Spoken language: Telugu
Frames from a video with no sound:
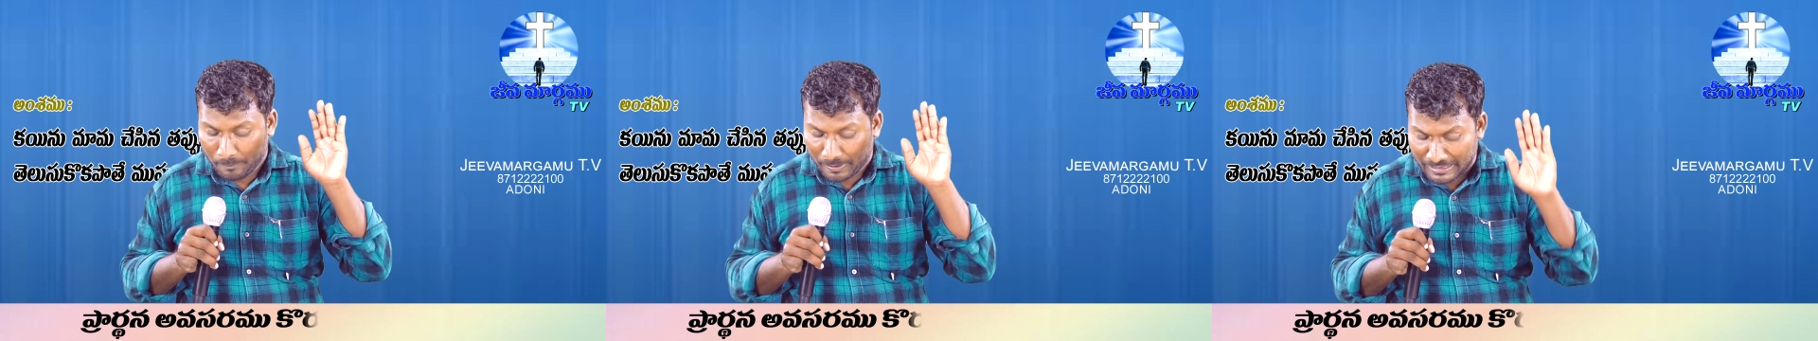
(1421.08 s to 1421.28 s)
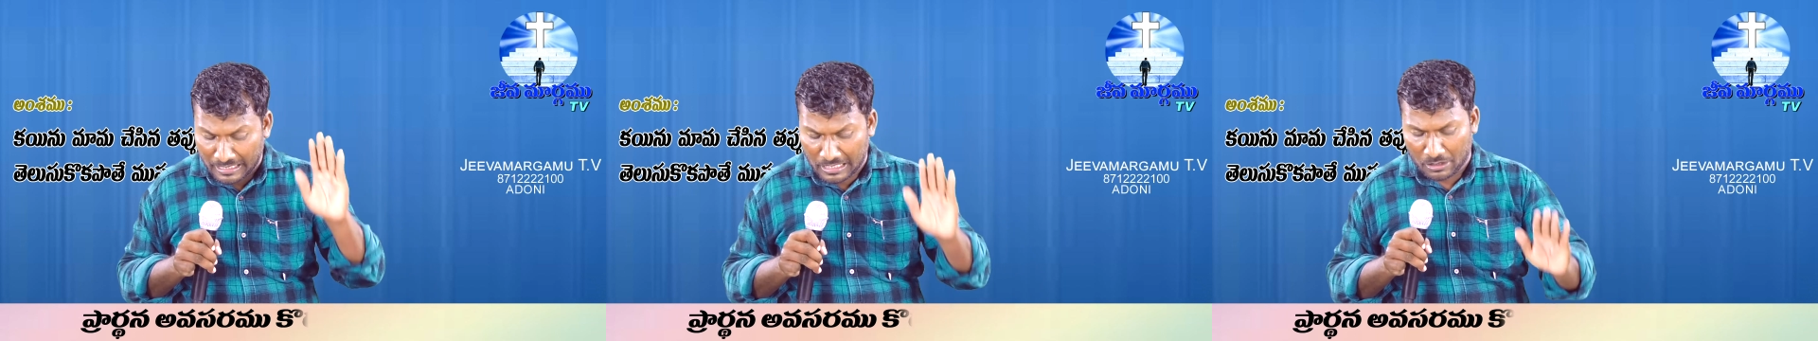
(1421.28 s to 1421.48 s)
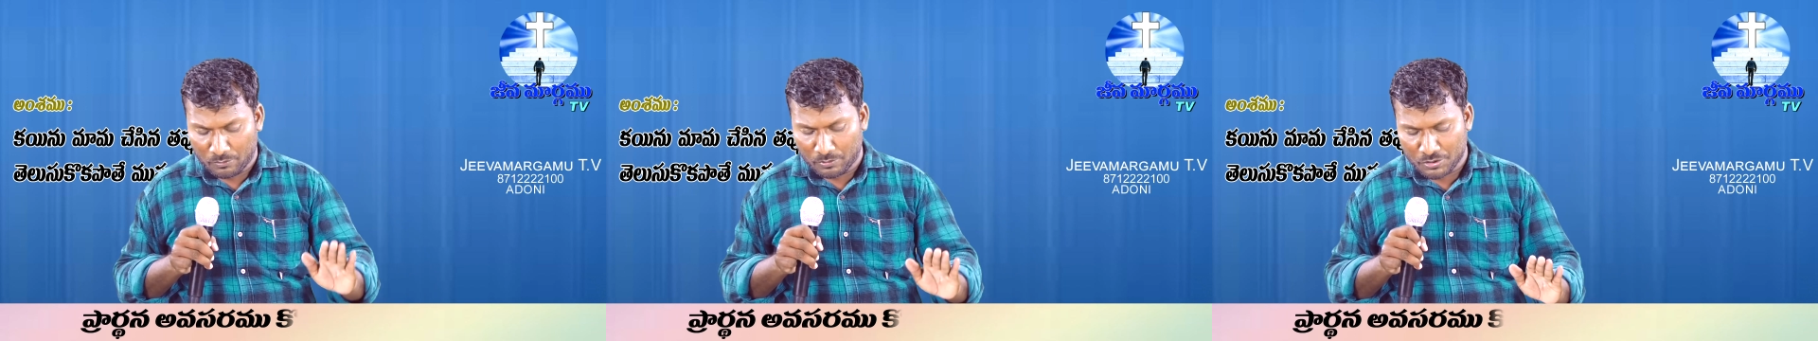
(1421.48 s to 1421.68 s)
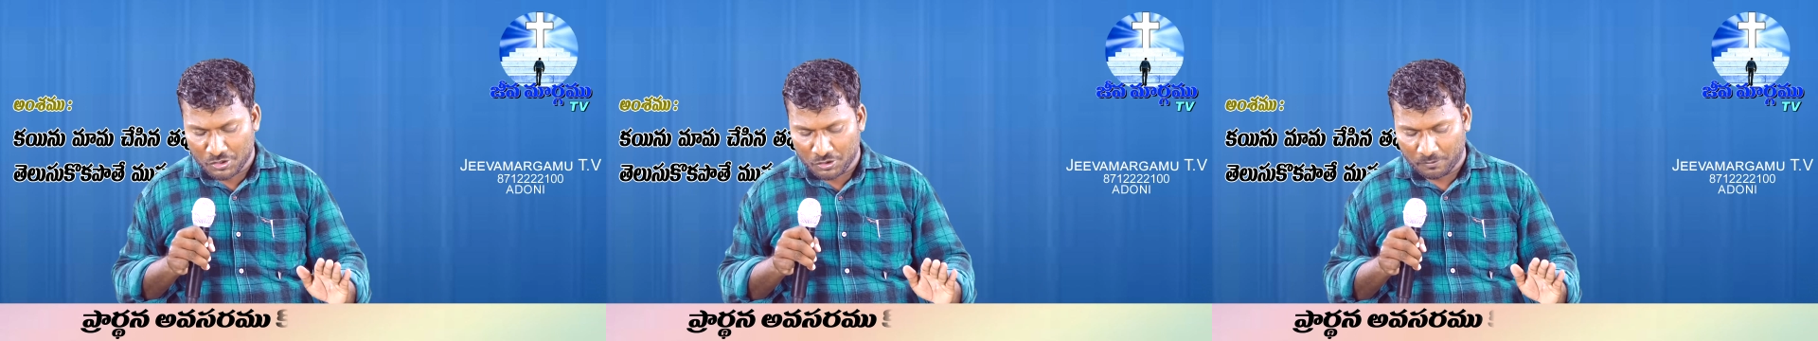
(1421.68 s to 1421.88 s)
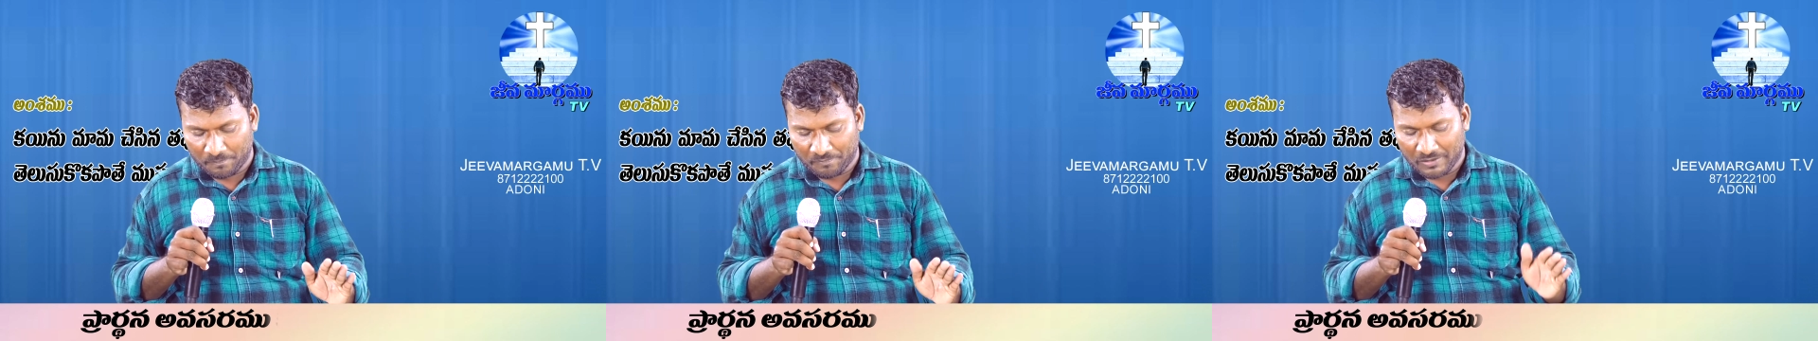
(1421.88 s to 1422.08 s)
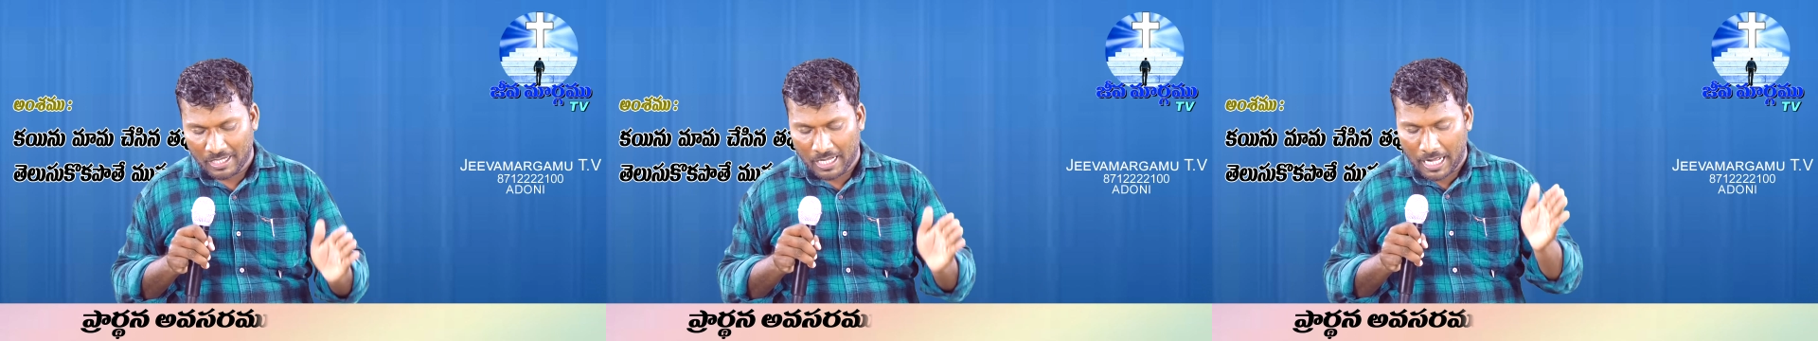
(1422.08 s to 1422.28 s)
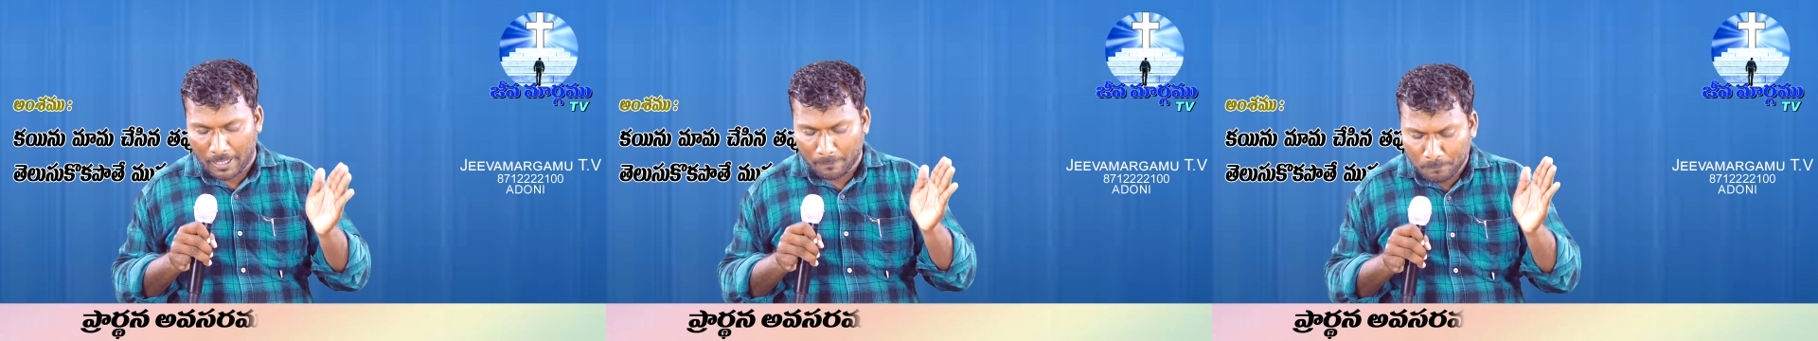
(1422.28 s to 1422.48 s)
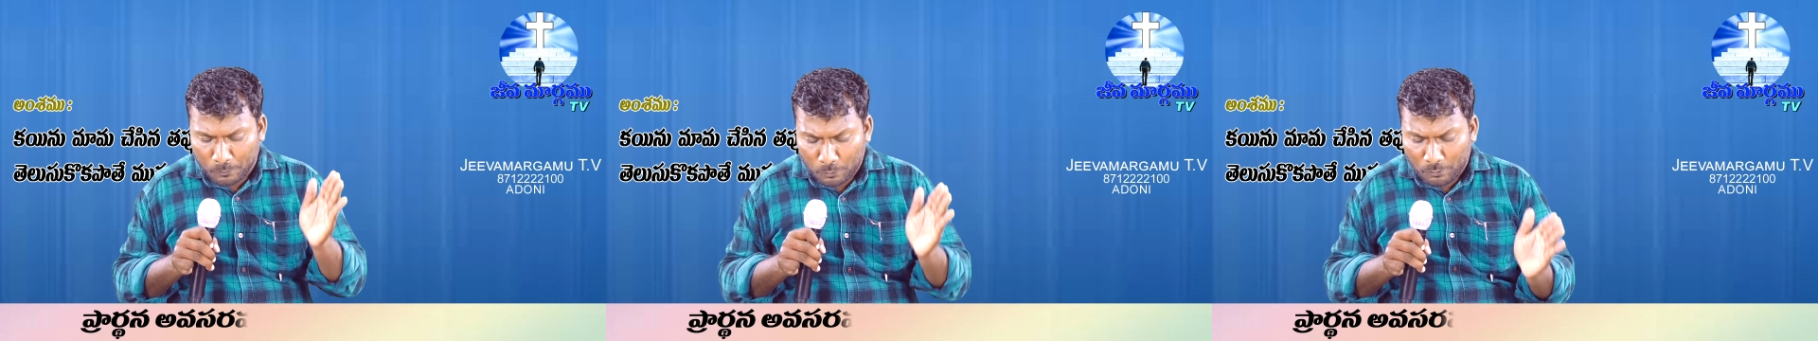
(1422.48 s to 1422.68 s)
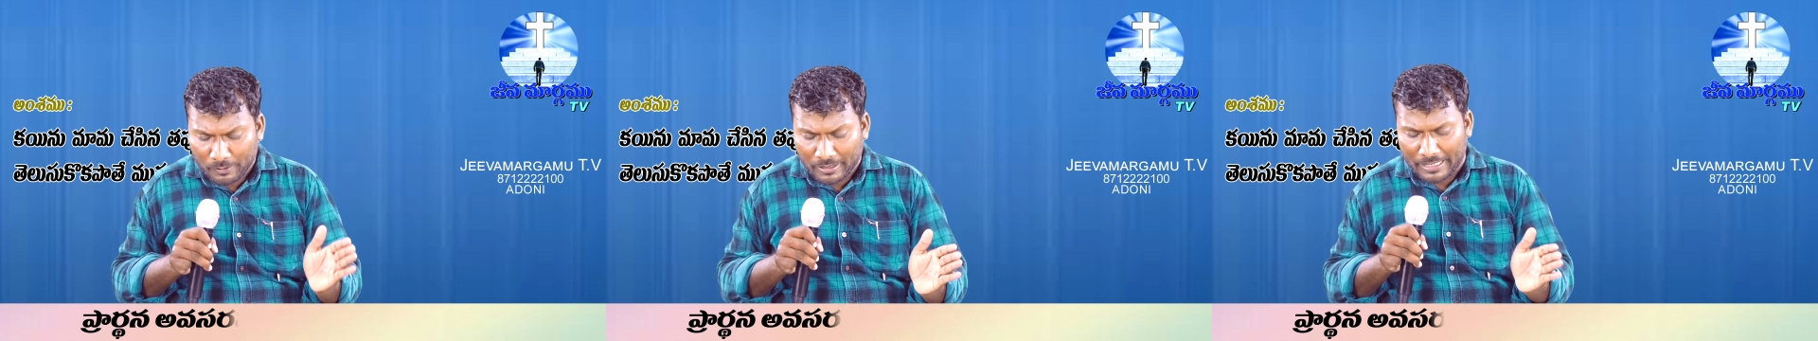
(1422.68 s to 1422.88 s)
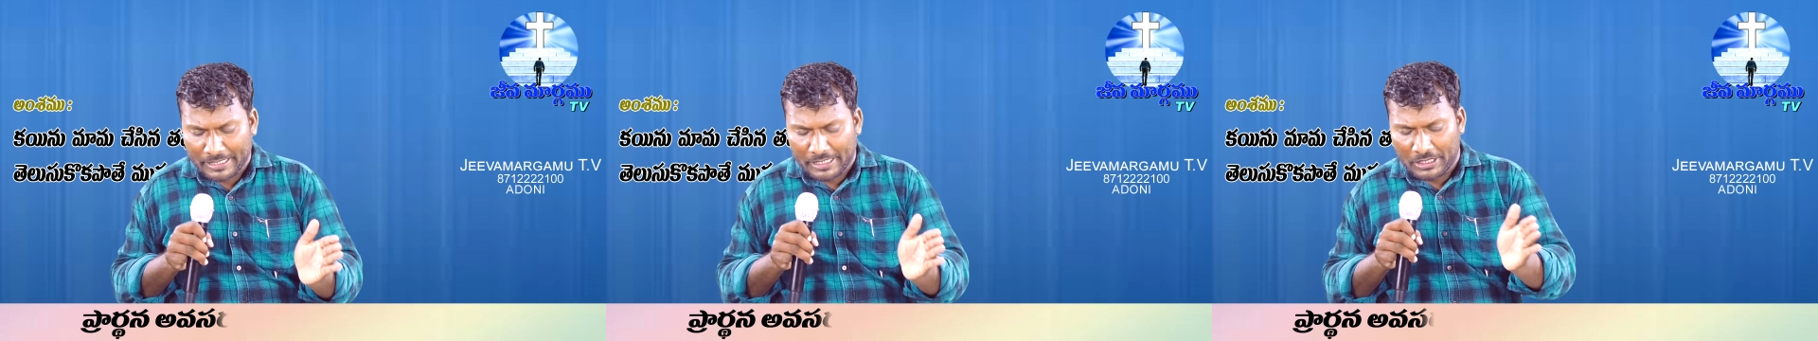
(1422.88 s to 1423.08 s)
పదహార వచ్చిన అప్పుడు
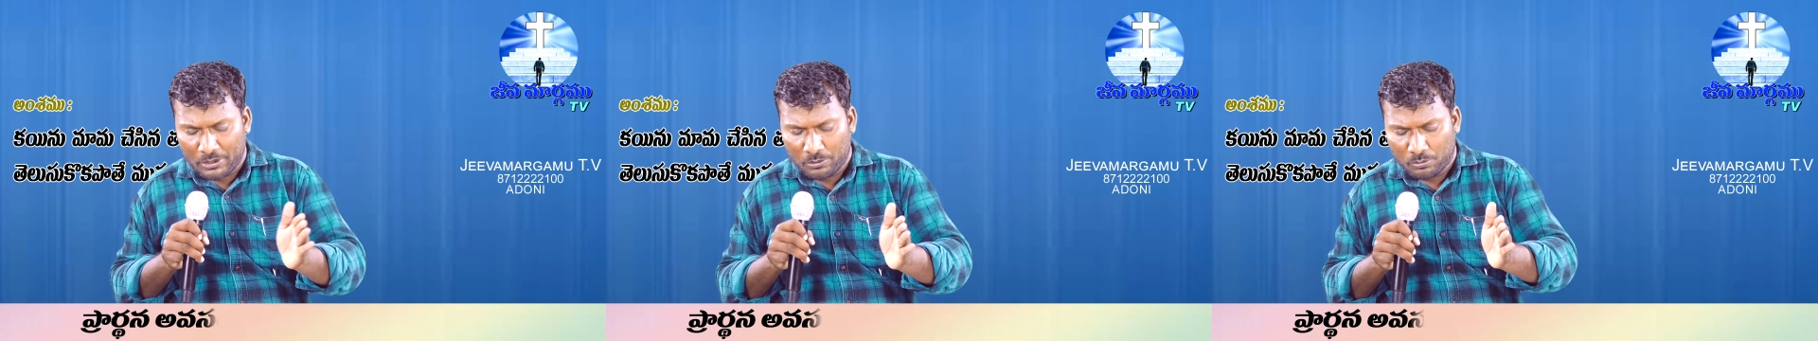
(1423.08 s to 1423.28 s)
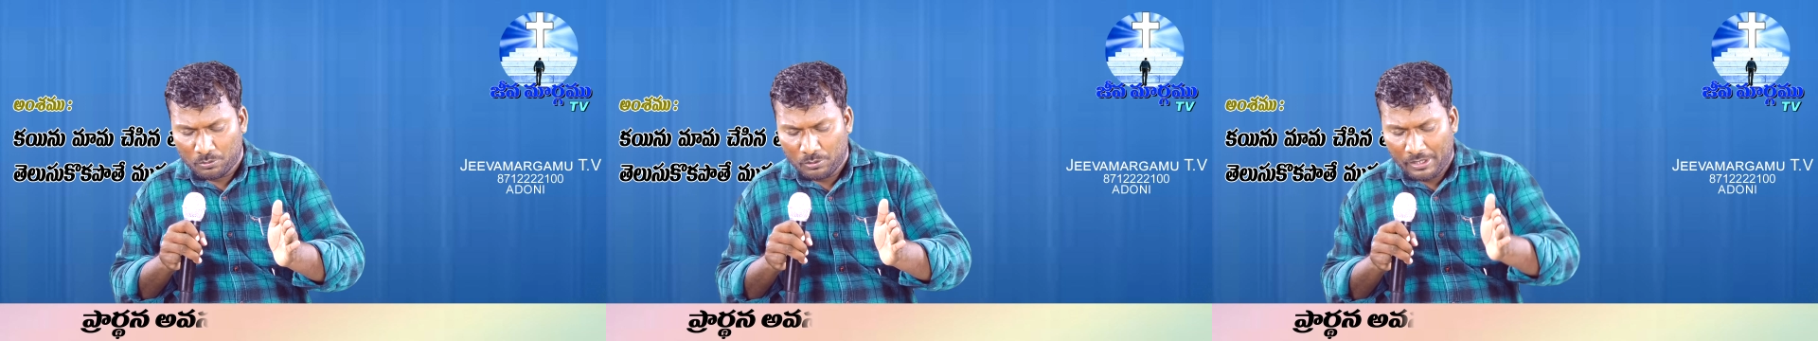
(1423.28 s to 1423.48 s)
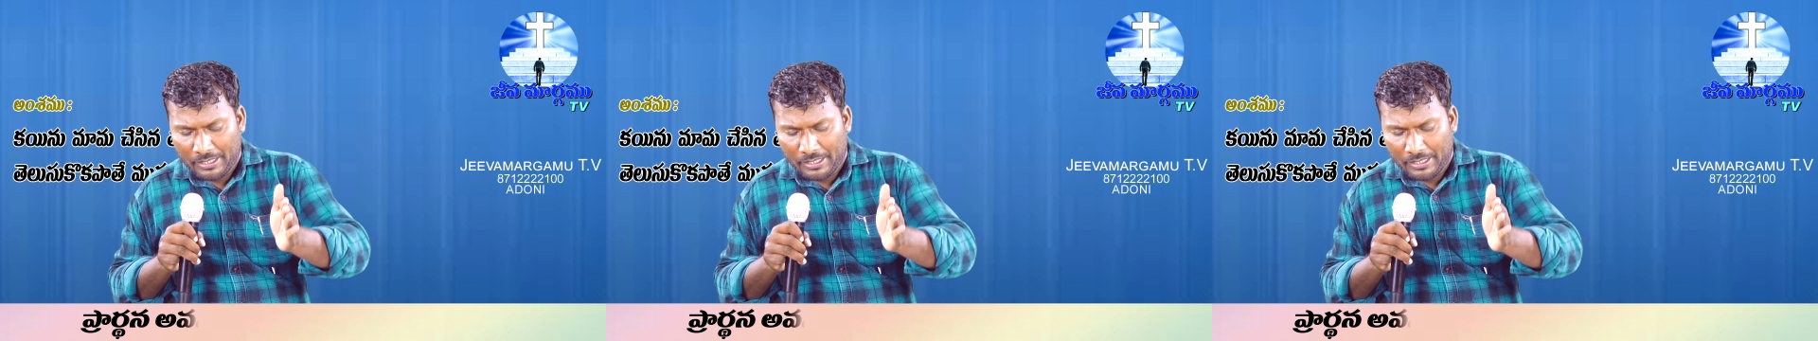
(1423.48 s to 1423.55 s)
కయ్యను